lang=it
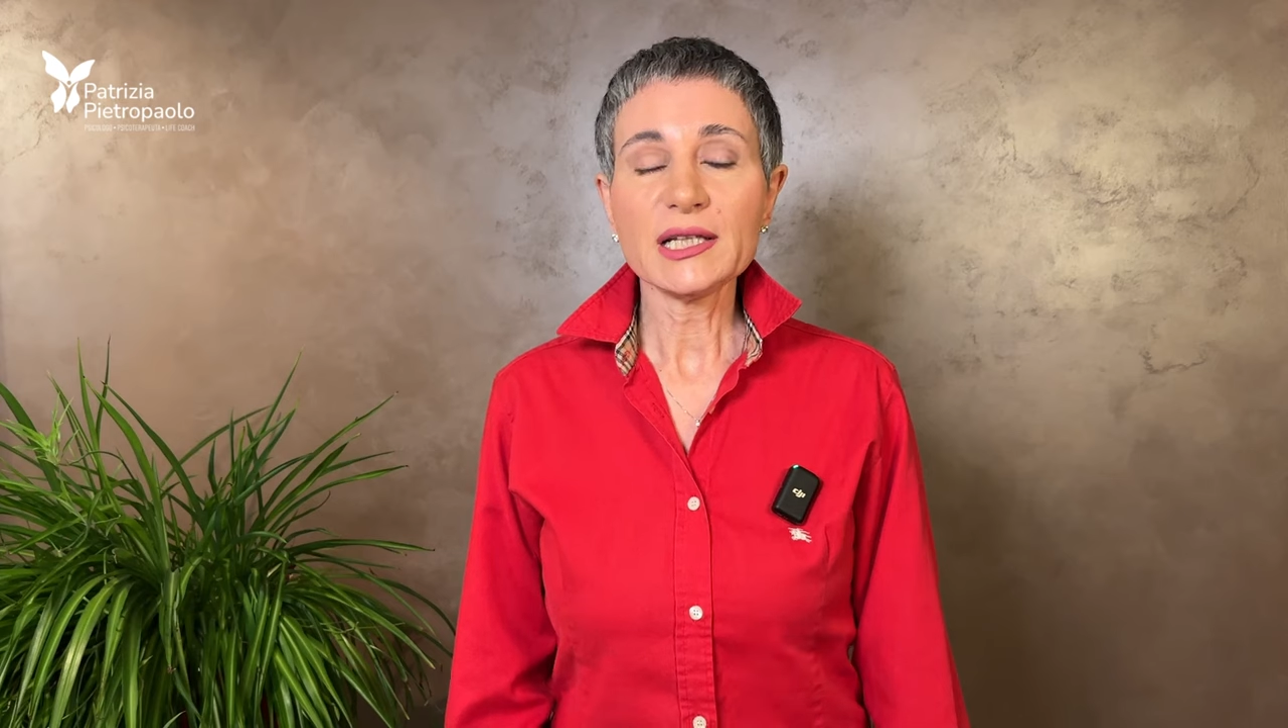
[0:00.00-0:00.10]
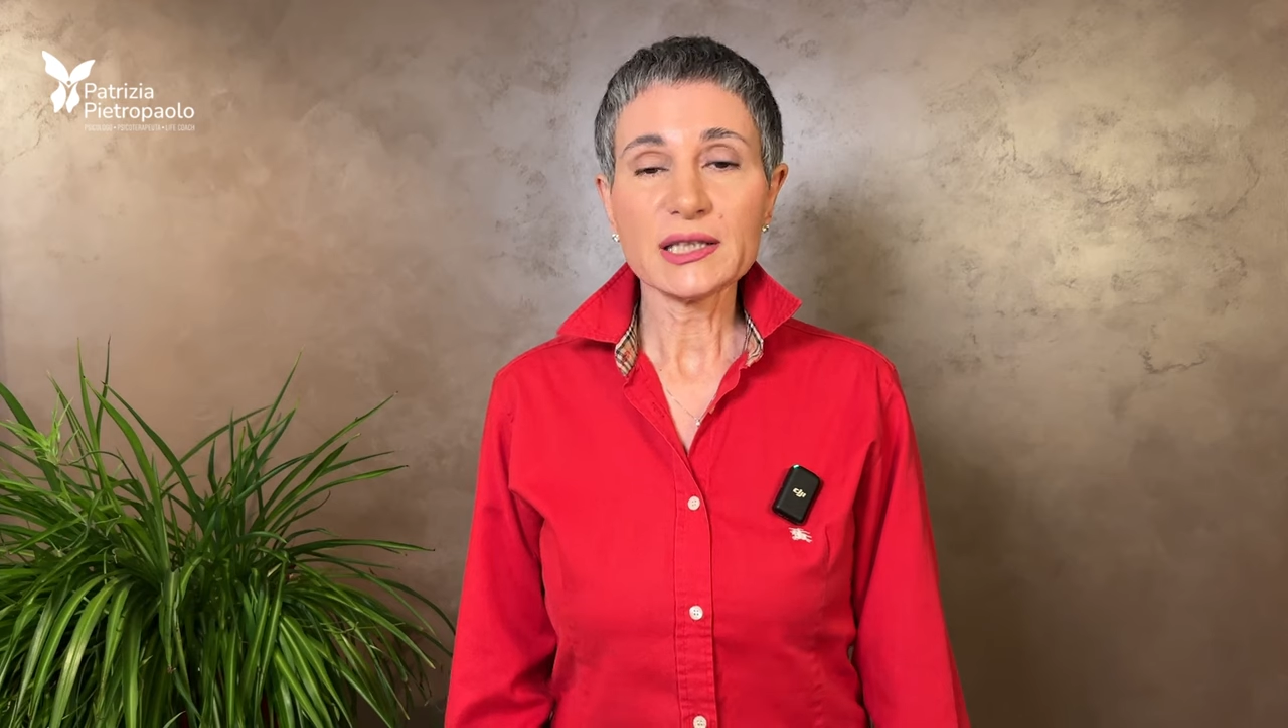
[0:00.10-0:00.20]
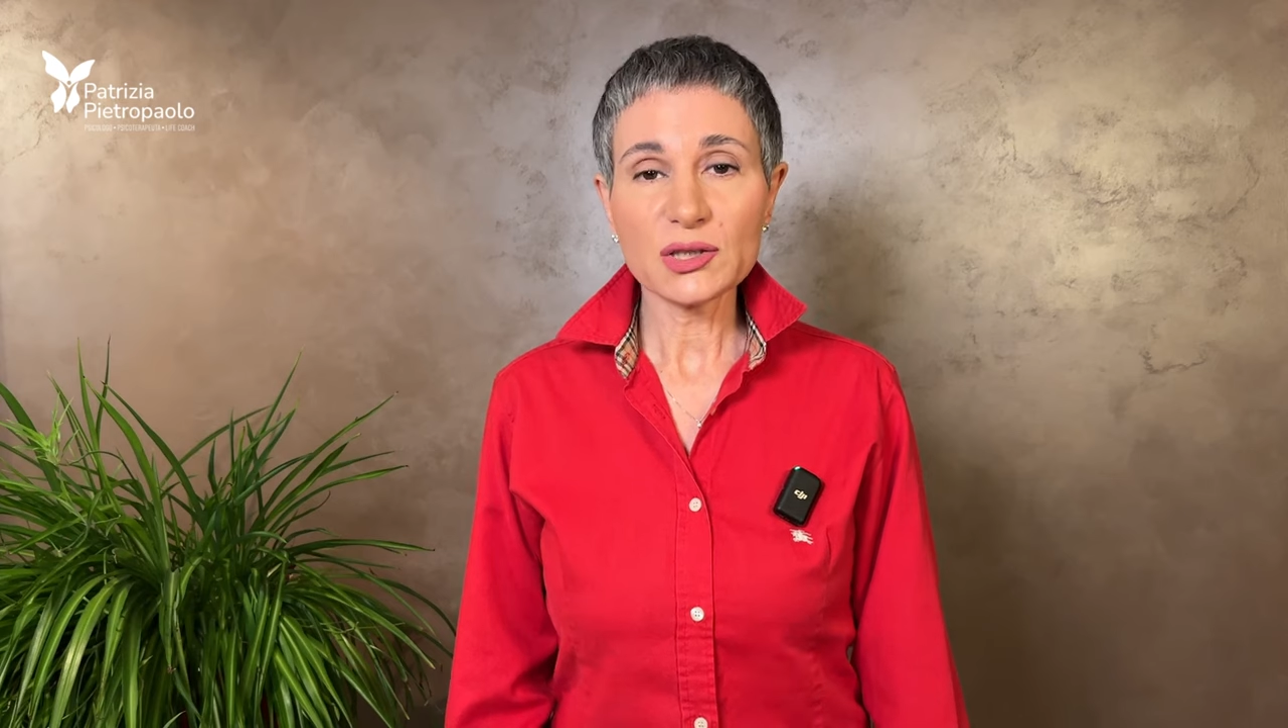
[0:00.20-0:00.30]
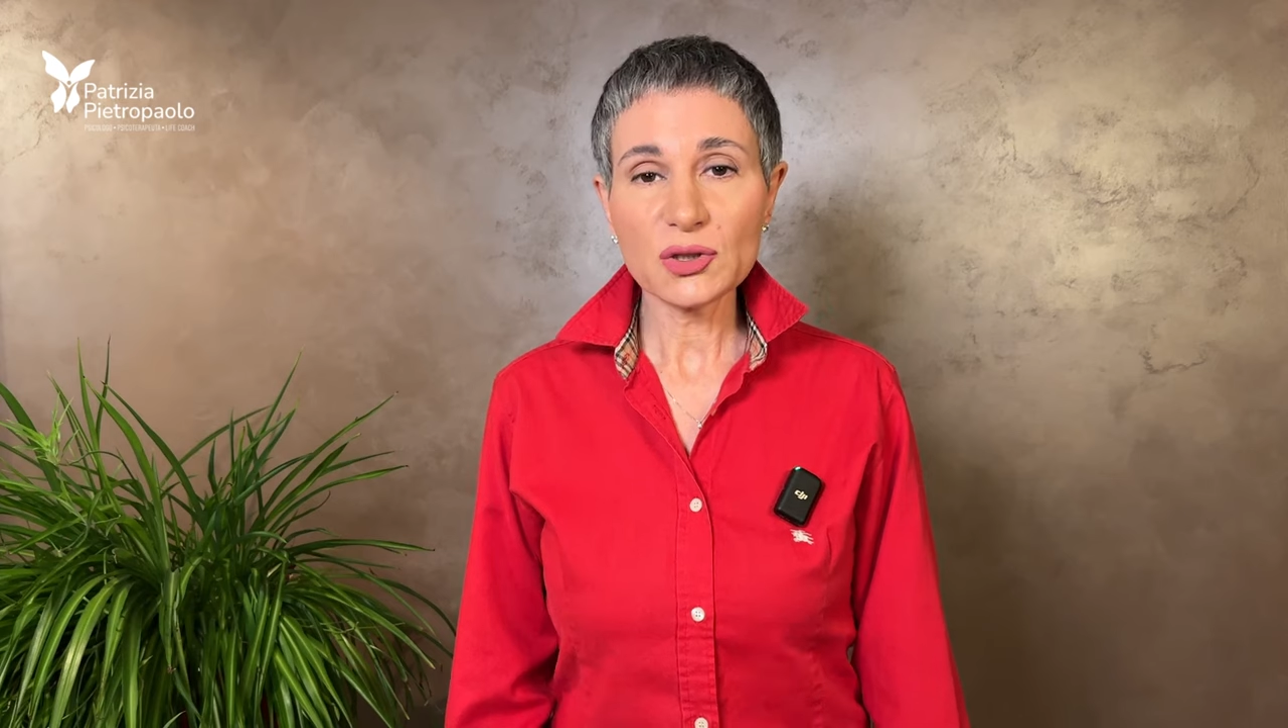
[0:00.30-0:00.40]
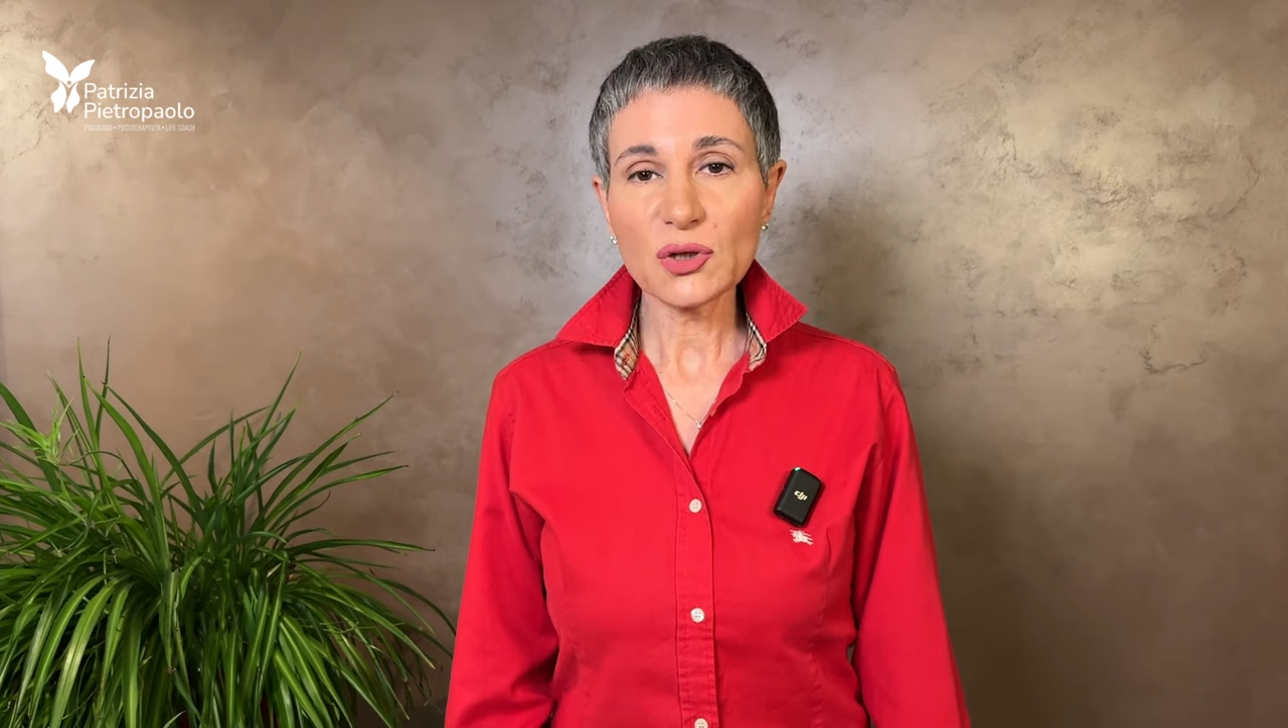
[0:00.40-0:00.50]

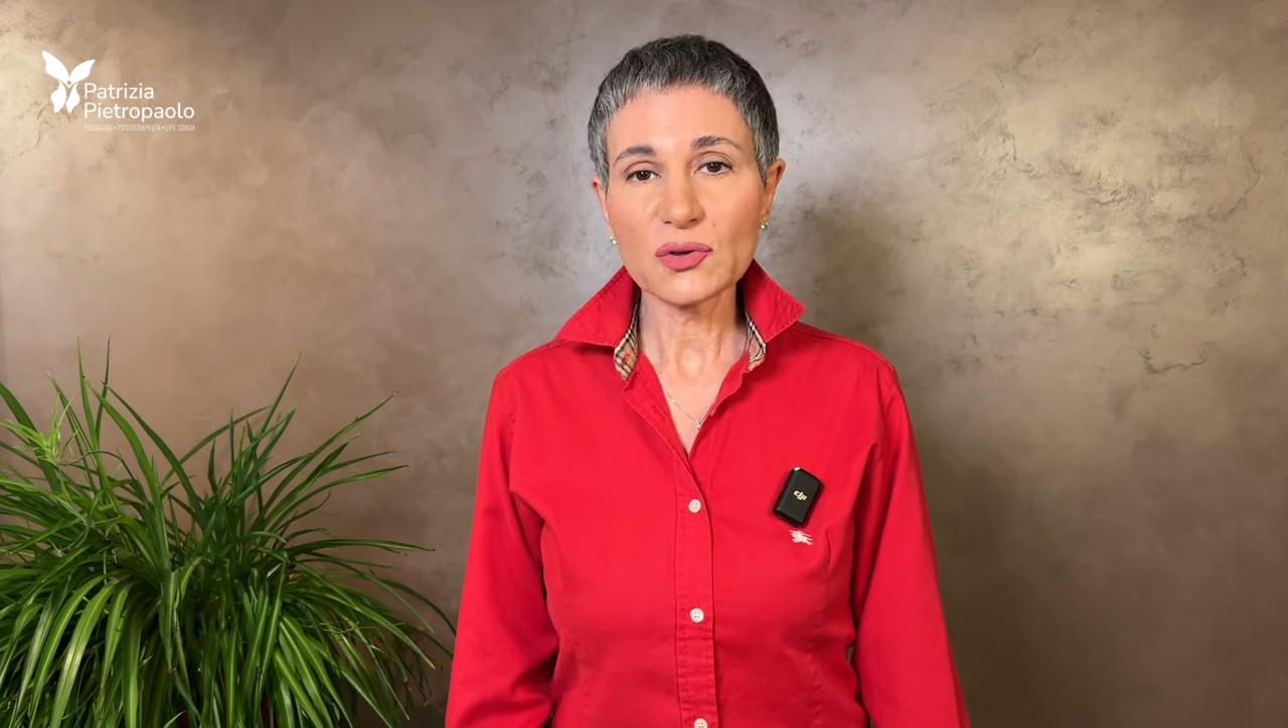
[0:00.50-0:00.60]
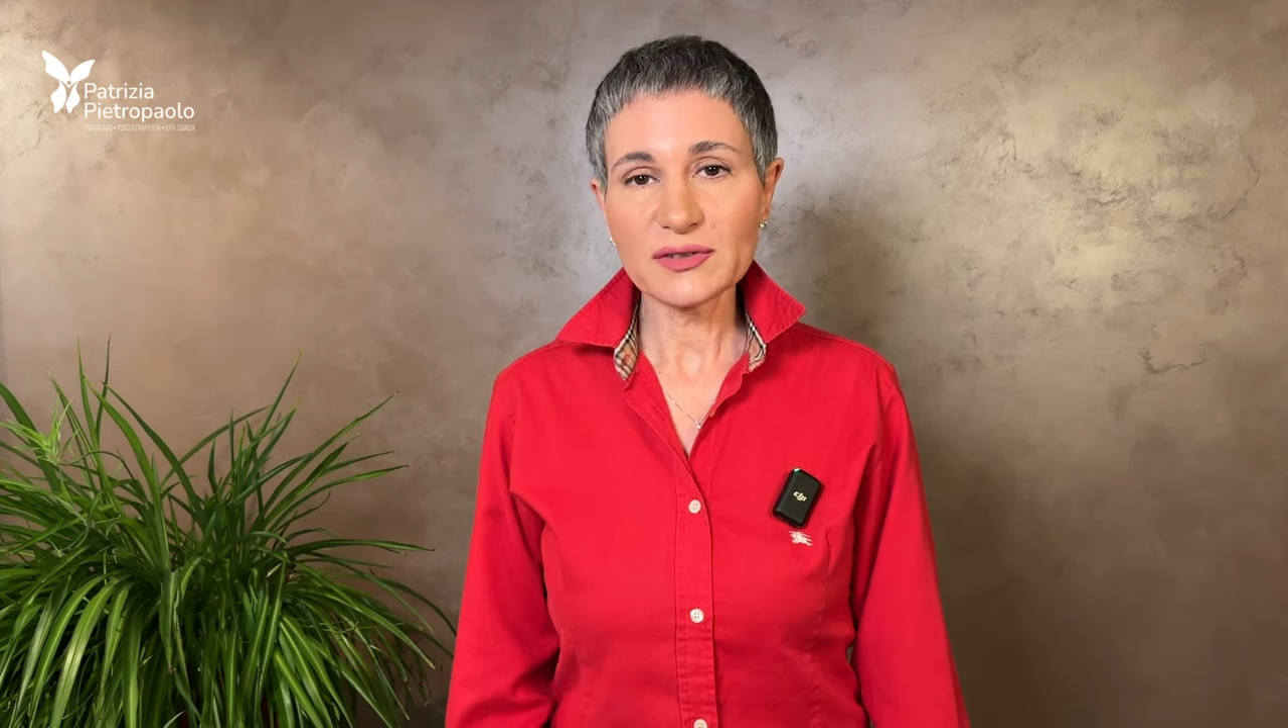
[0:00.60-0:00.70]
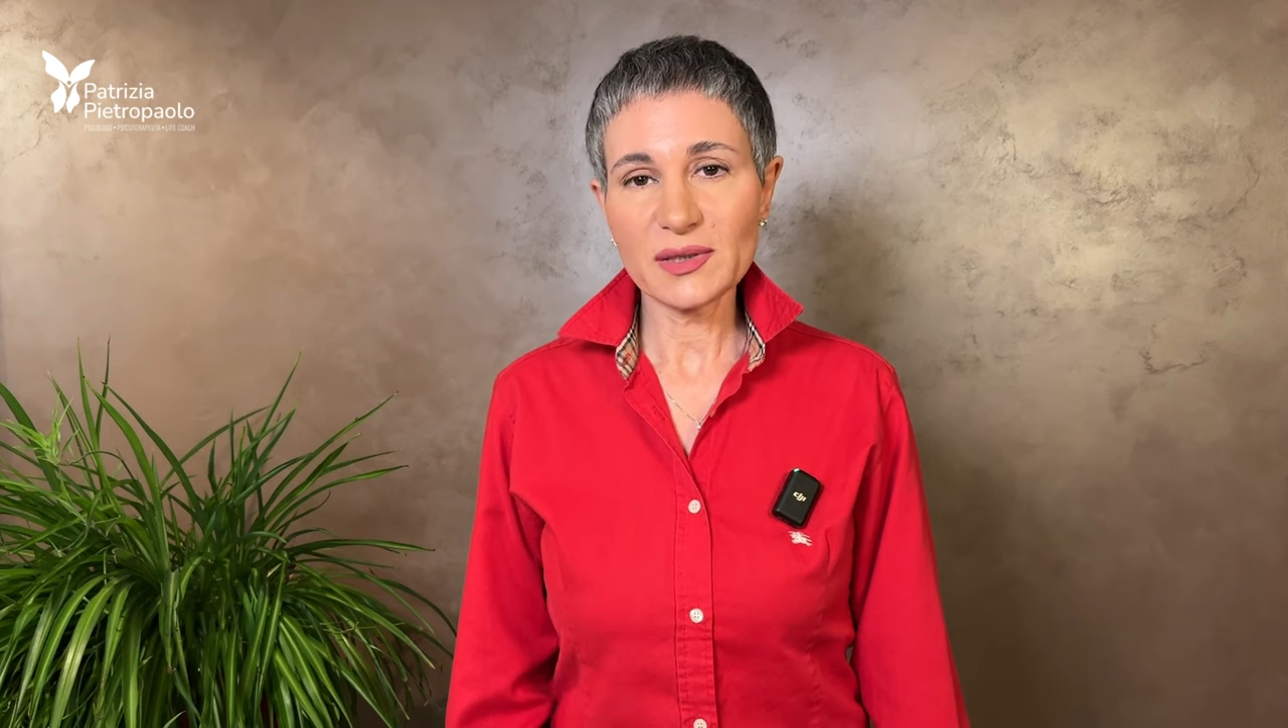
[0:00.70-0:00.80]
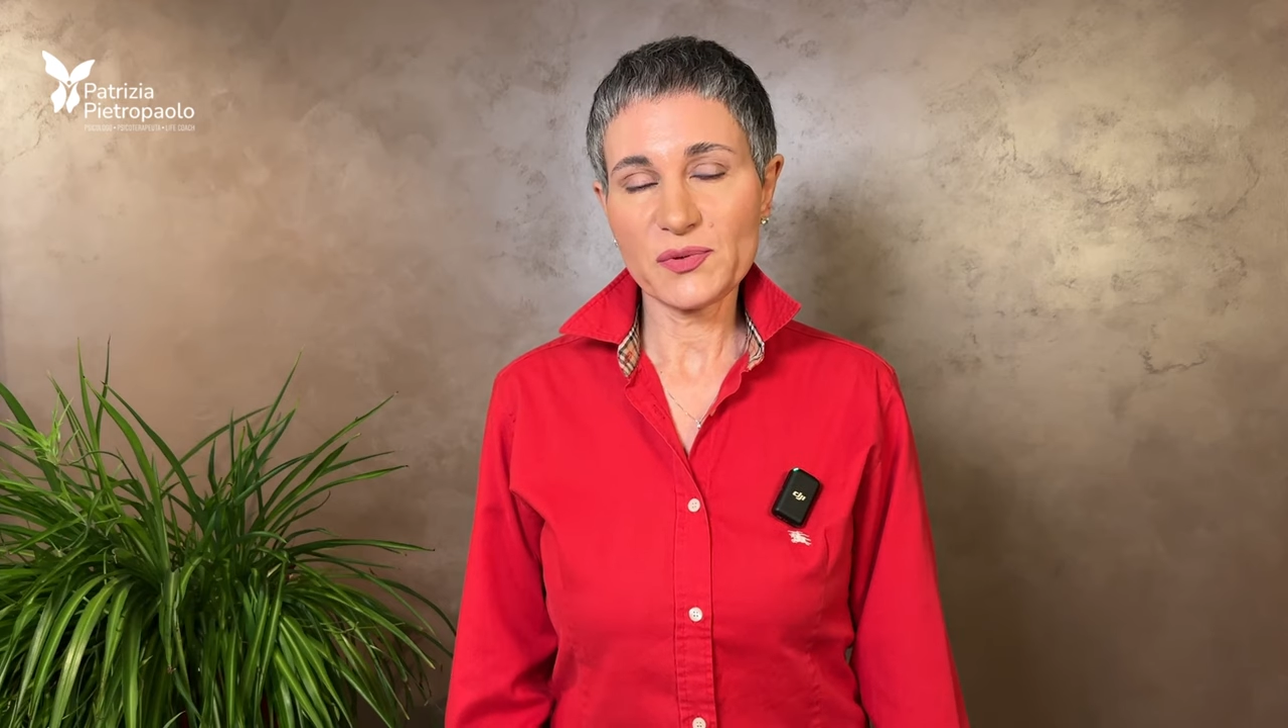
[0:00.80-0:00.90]
ti dirò cosa